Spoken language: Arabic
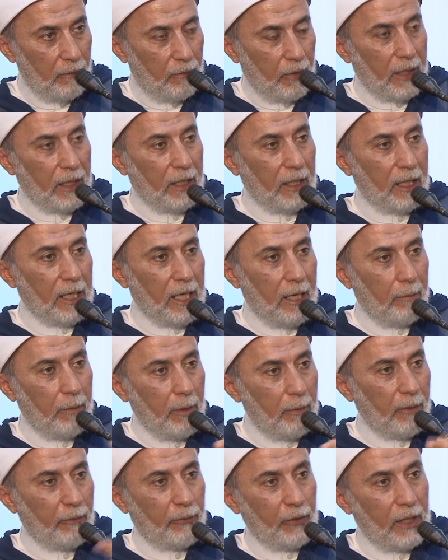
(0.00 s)
فالإناء
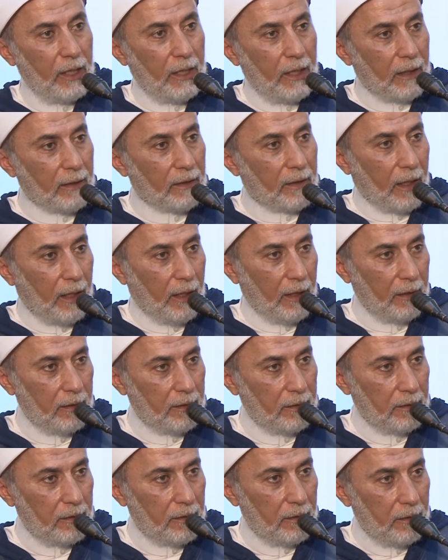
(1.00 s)
بما فيه ينضح
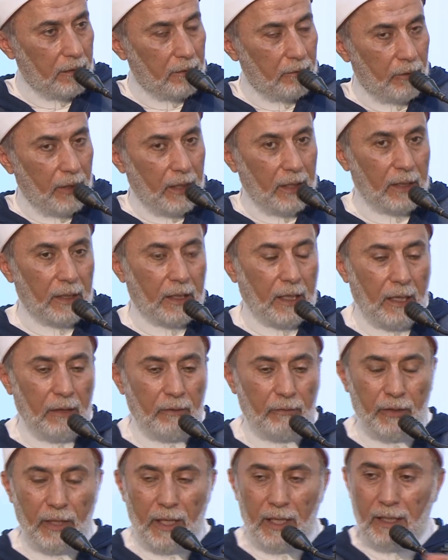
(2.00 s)
فإن
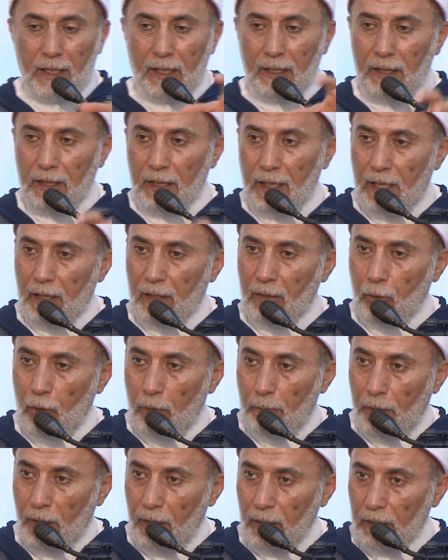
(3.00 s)
كان في هذا الإناء
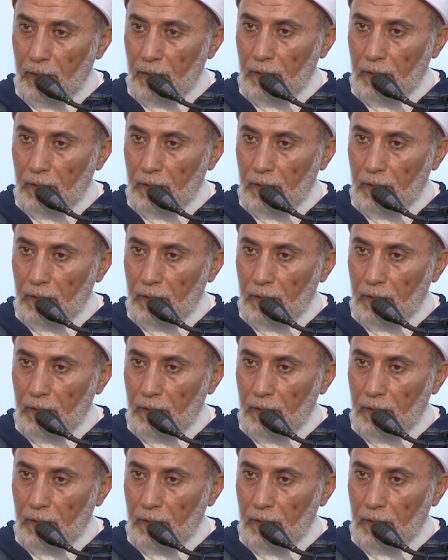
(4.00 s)
قبح